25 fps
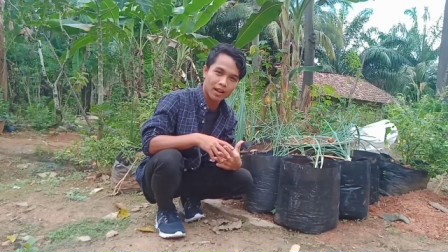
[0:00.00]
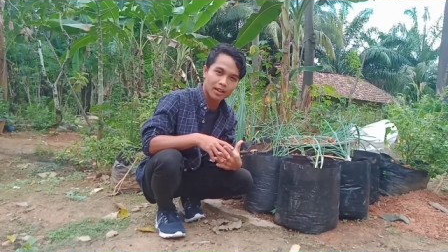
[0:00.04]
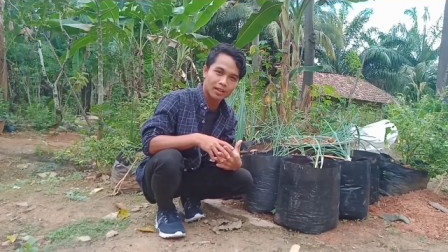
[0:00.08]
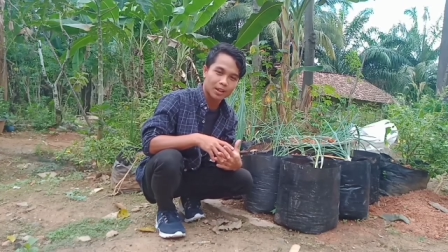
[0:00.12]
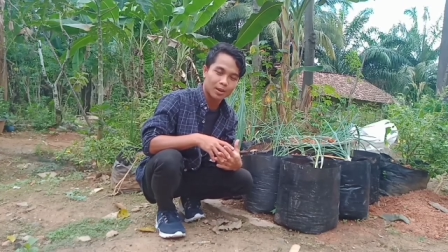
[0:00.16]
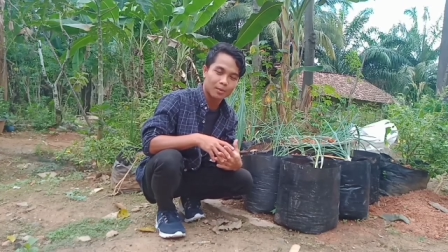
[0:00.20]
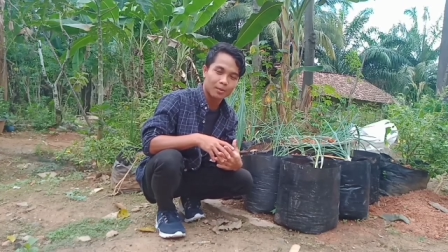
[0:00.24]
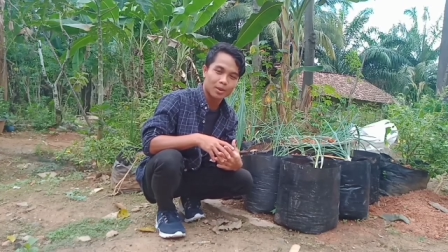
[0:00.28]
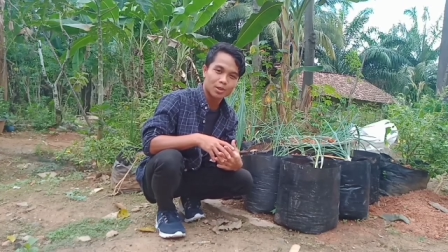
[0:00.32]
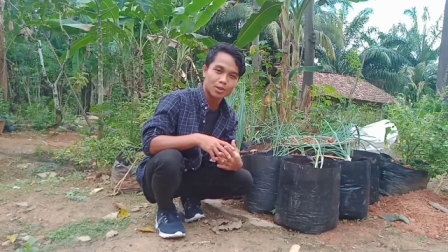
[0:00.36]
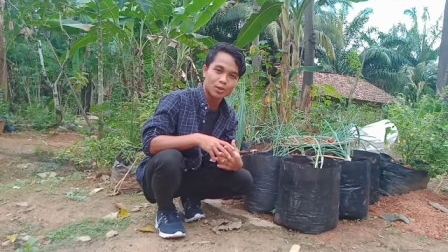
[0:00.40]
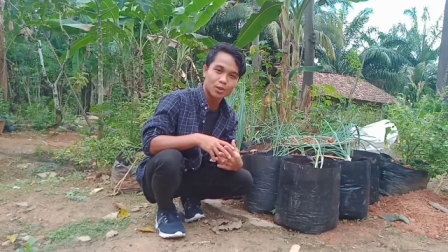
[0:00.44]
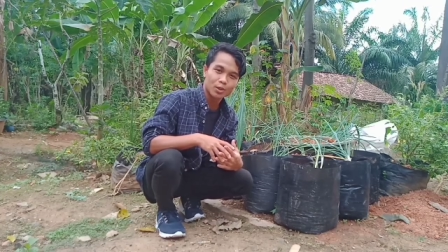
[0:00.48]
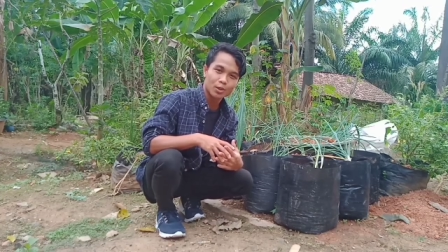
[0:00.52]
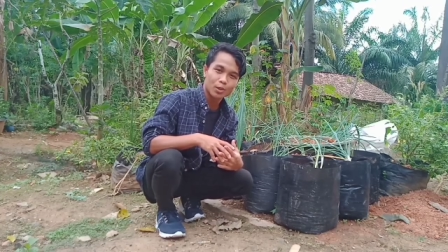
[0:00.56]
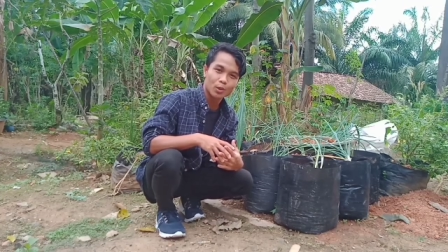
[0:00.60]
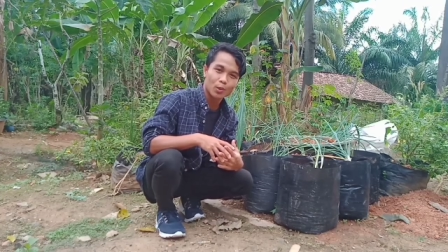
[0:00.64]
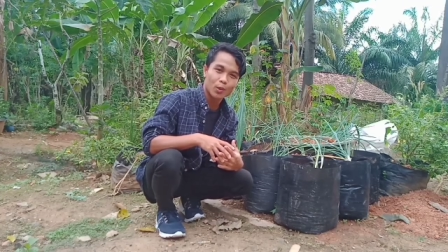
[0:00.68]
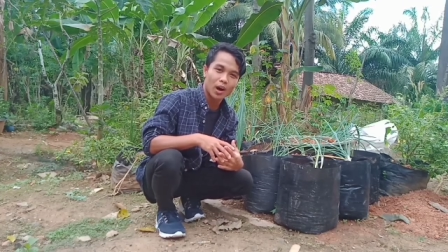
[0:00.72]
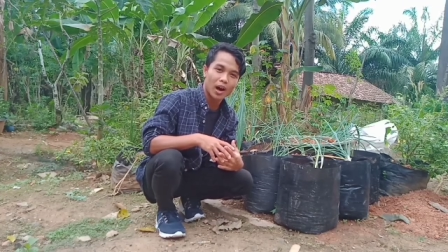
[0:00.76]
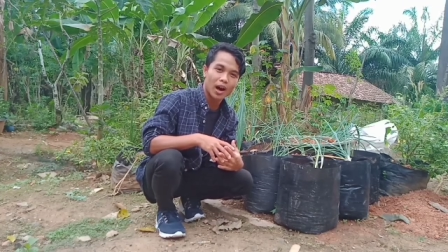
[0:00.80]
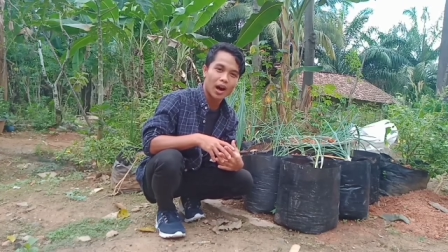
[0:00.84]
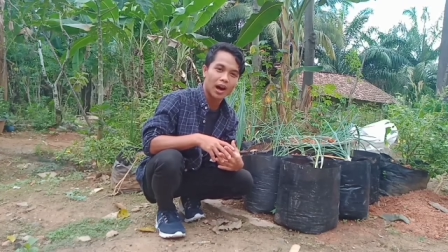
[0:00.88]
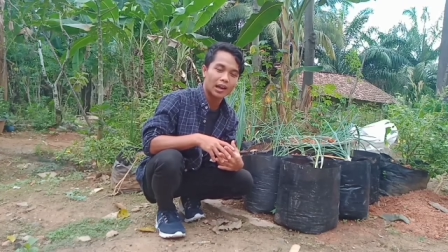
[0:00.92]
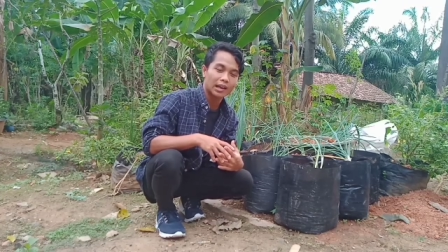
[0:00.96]
termasuk
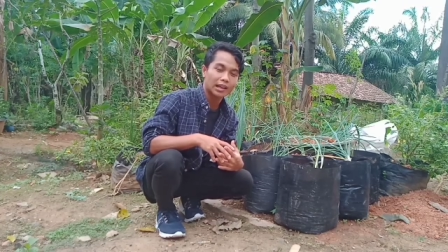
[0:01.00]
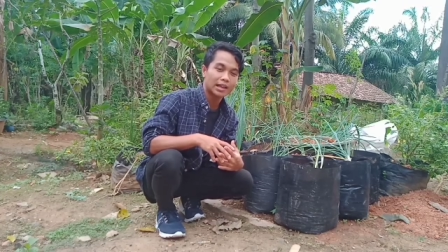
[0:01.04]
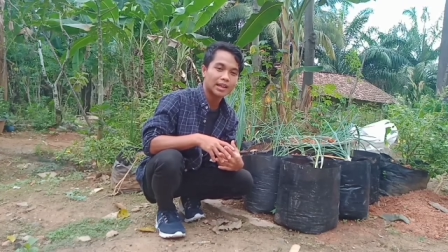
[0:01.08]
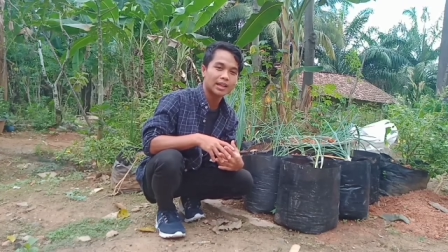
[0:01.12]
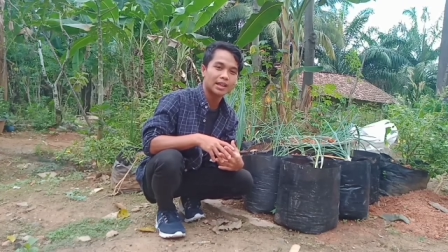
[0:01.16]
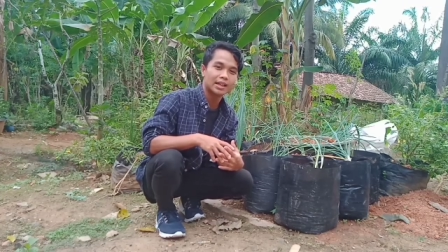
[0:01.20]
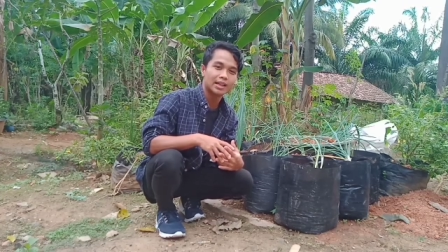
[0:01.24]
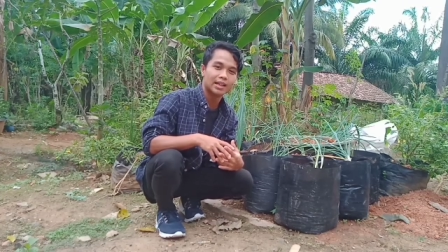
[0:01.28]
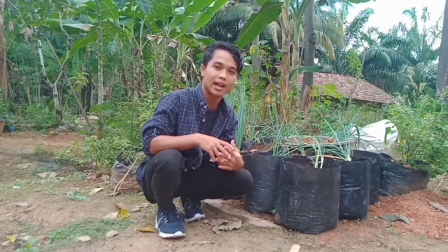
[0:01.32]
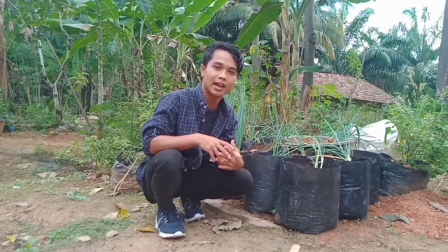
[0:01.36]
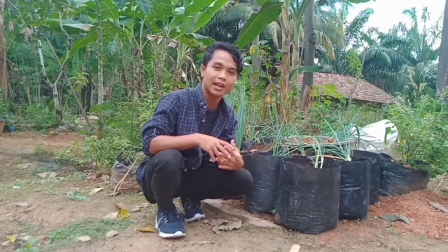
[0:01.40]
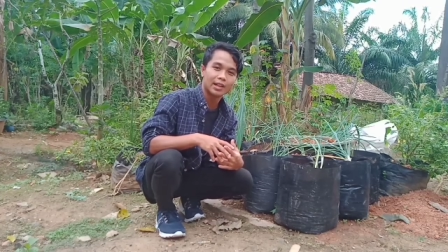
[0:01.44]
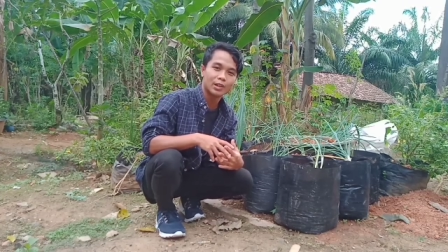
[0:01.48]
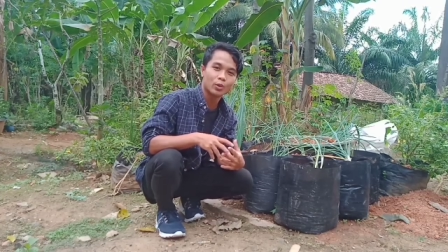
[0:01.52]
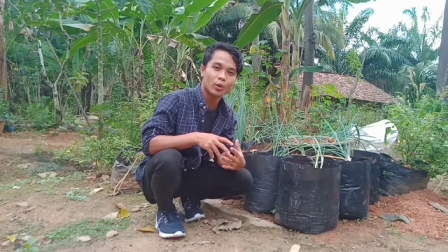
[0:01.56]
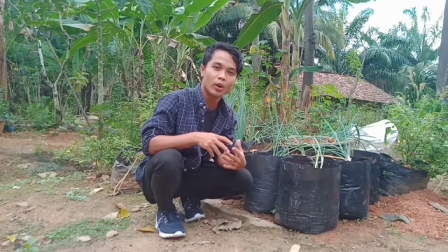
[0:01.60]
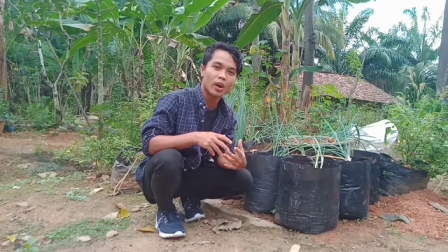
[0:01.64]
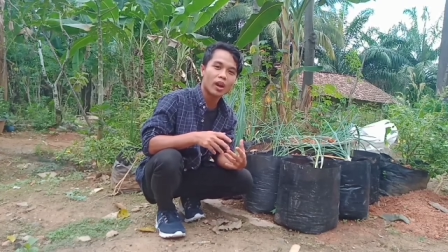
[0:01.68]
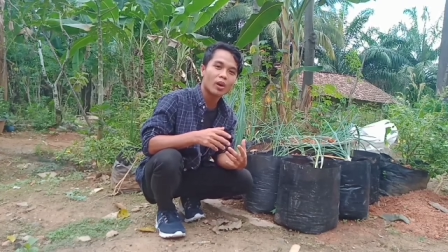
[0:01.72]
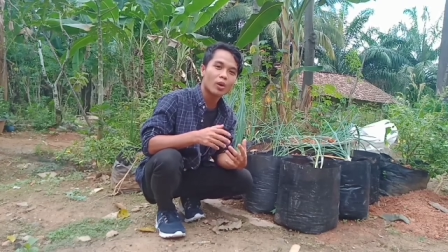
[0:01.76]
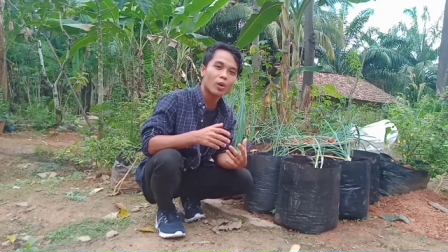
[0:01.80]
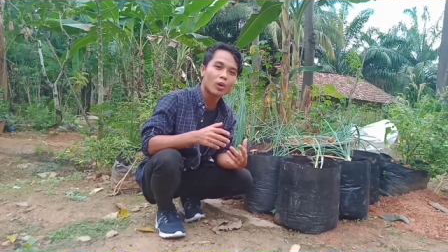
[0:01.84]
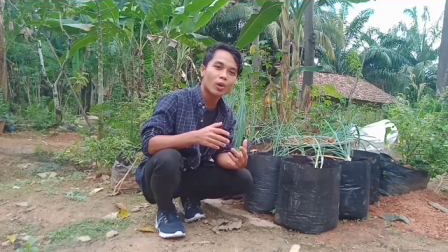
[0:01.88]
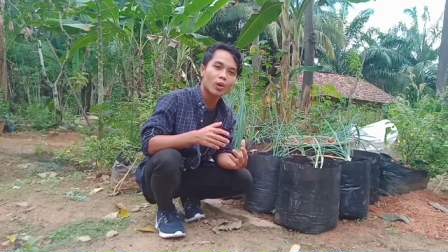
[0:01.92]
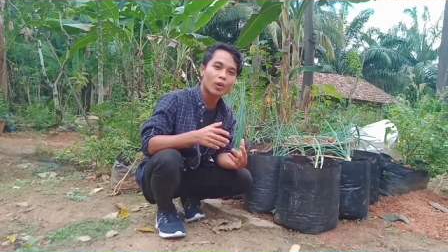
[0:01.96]
dua hal ini yaitu
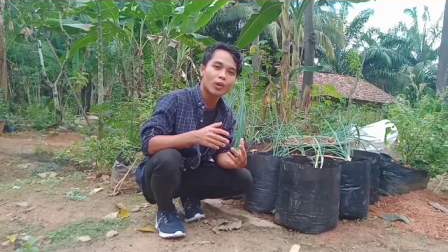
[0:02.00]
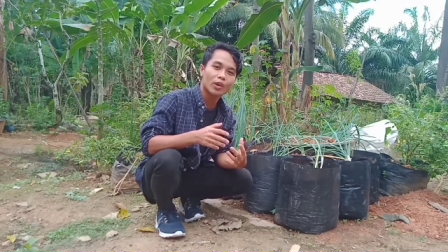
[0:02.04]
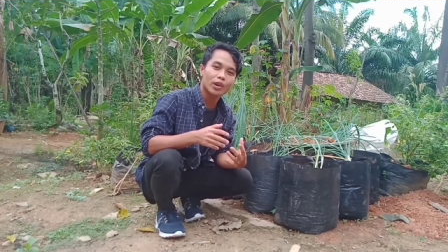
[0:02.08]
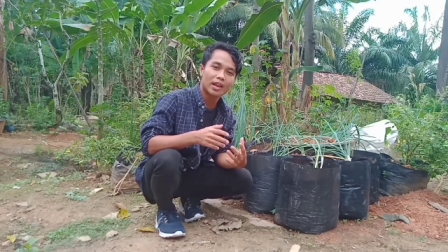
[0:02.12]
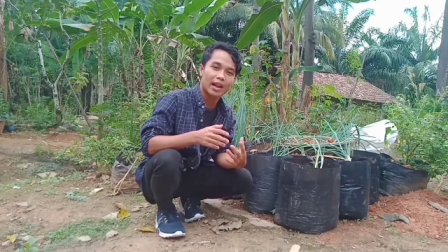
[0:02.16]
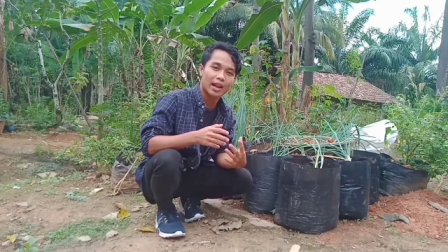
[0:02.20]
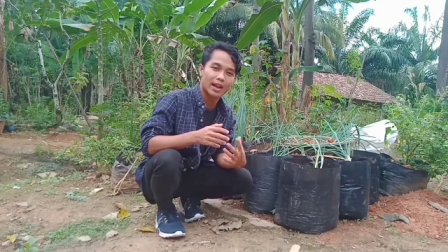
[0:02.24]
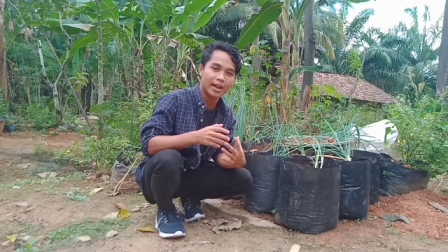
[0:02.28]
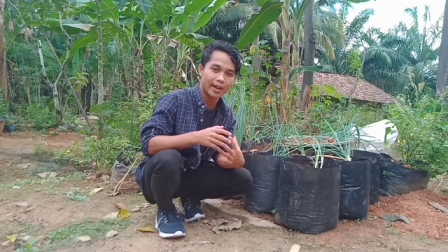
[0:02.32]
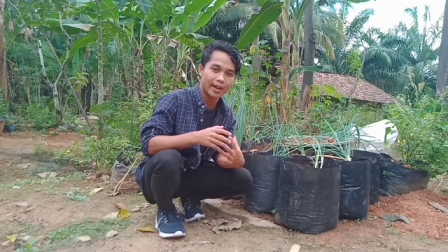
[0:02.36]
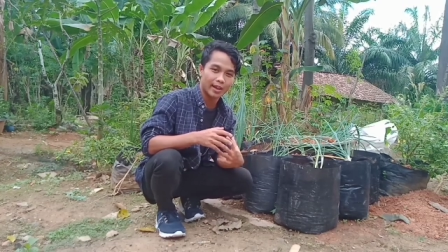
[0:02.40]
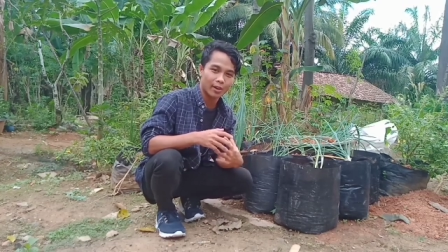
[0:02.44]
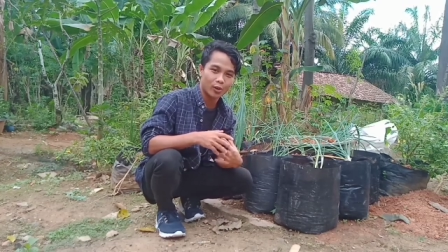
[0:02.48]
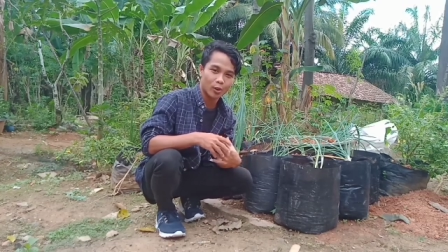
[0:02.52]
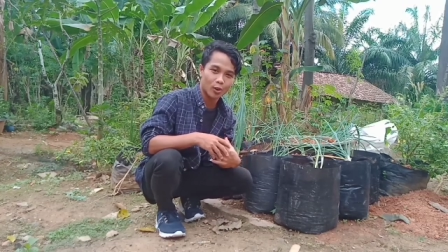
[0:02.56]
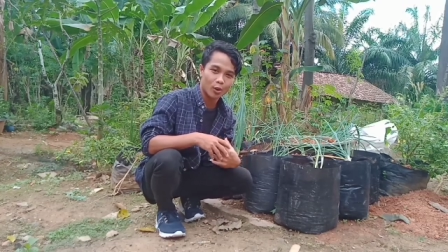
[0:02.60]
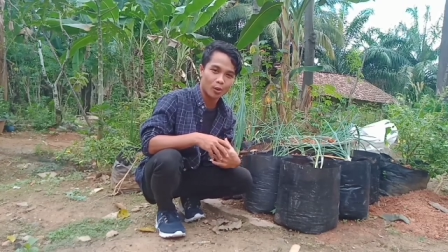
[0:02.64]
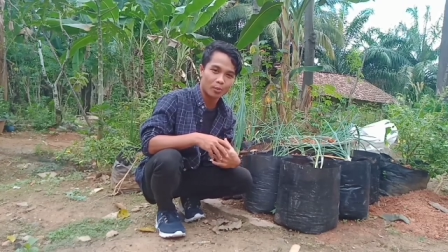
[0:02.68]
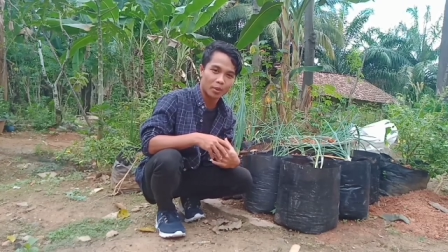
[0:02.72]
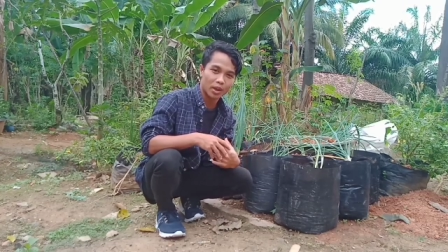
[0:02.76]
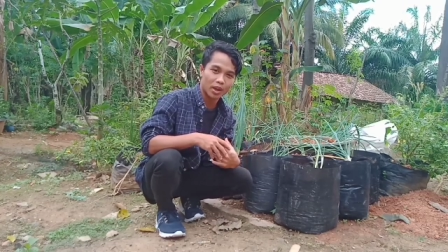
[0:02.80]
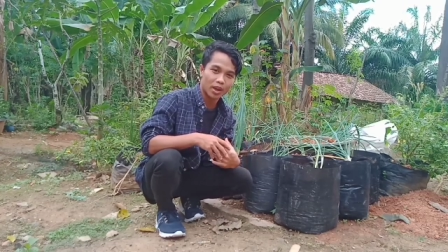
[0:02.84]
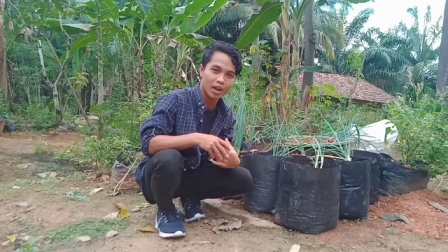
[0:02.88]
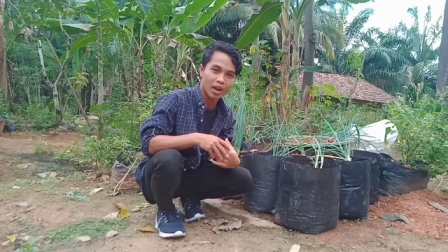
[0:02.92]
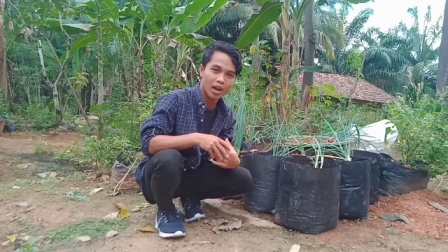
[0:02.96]
ekologi dan
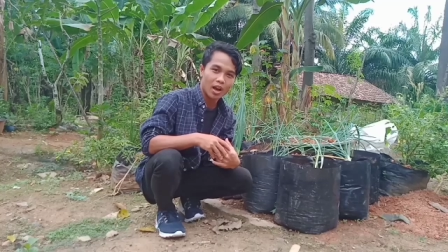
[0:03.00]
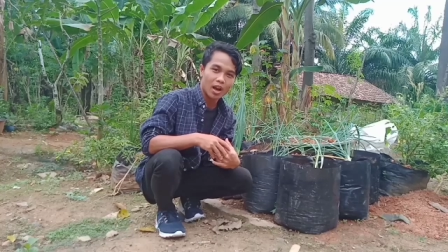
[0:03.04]
ekonomi.